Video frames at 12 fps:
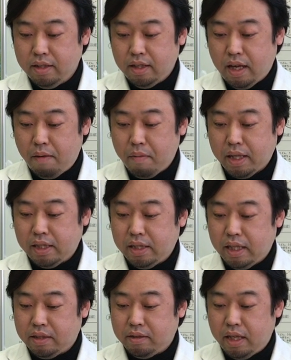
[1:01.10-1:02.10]
街
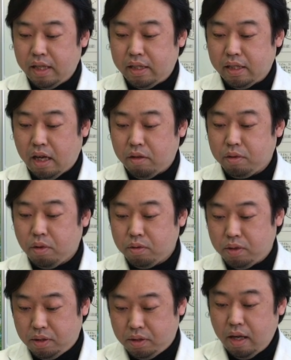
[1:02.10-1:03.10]
ですれ違うとう
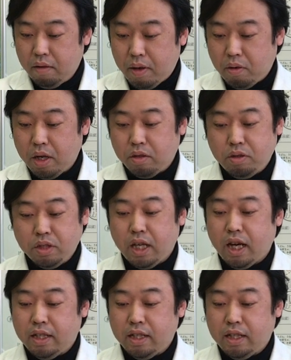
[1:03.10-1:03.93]
つる、まあ、これ空気感